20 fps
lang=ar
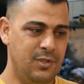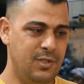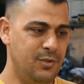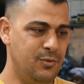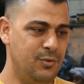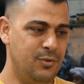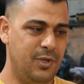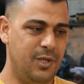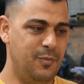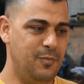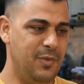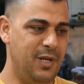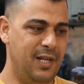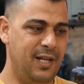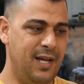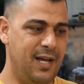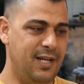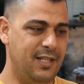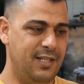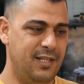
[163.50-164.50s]
وكما
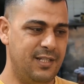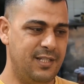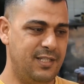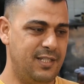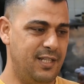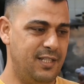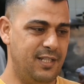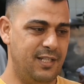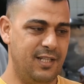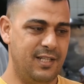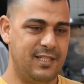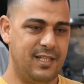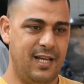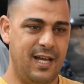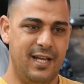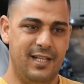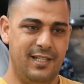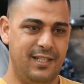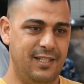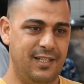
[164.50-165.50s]
العاده استعدادات
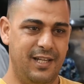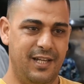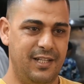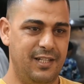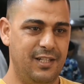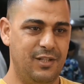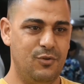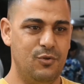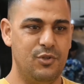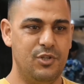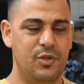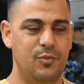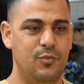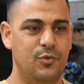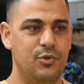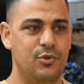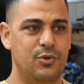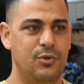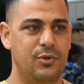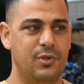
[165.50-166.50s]
عاديه يعني كلشي
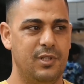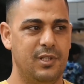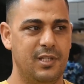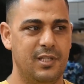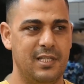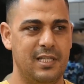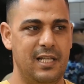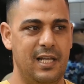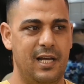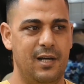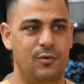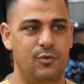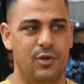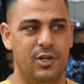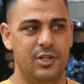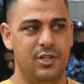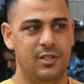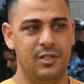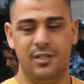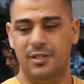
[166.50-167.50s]
موجود السلعه
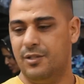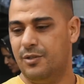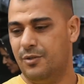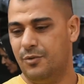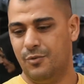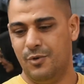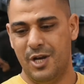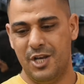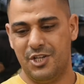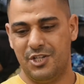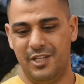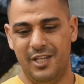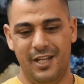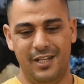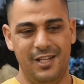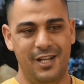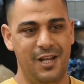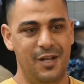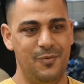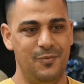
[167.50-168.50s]
واجده
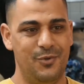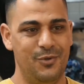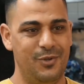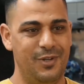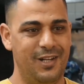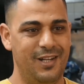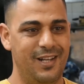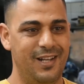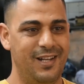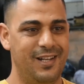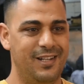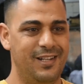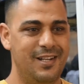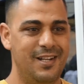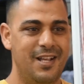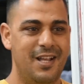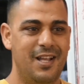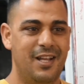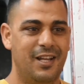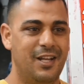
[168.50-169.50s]
حنا الحمد لله
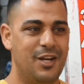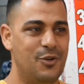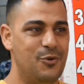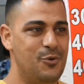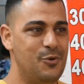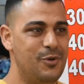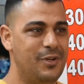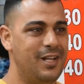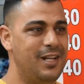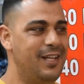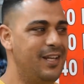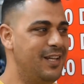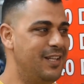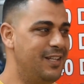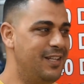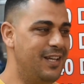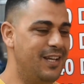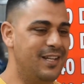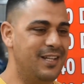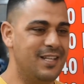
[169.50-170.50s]
كنقولوا
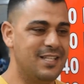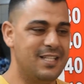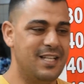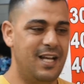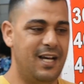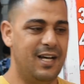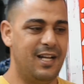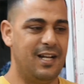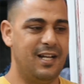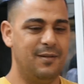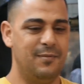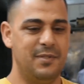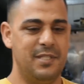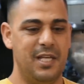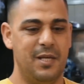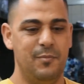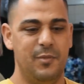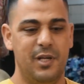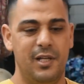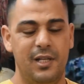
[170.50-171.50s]
للكليان ديال الناس العرب
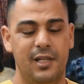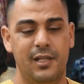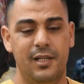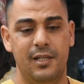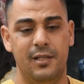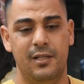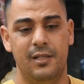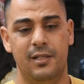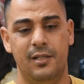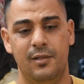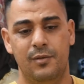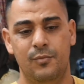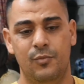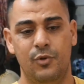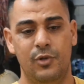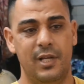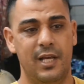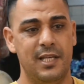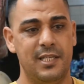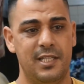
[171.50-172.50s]
الثمن
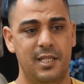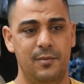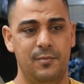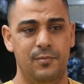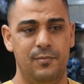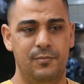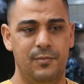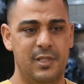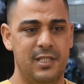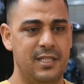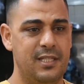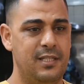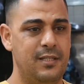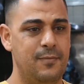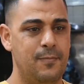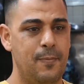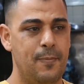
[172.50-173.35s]
المناسب مزد